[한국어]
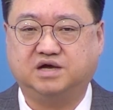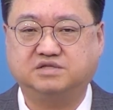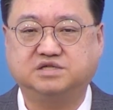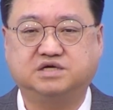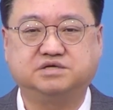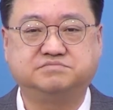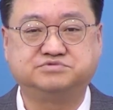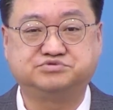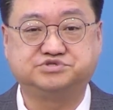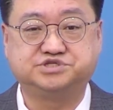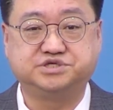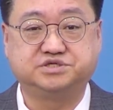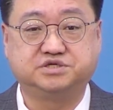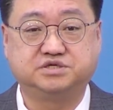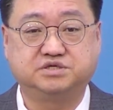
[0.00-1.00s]
하나님
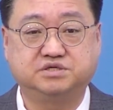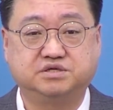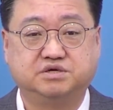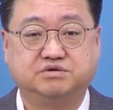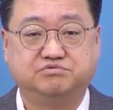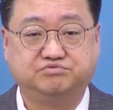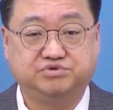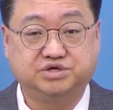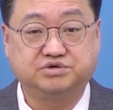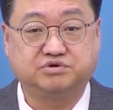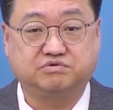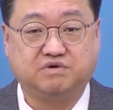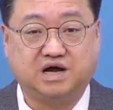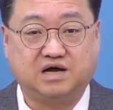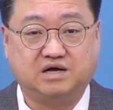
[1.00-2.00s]
주시는
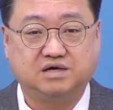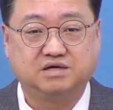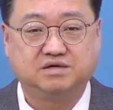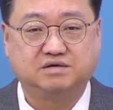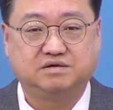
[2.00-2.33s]
위로와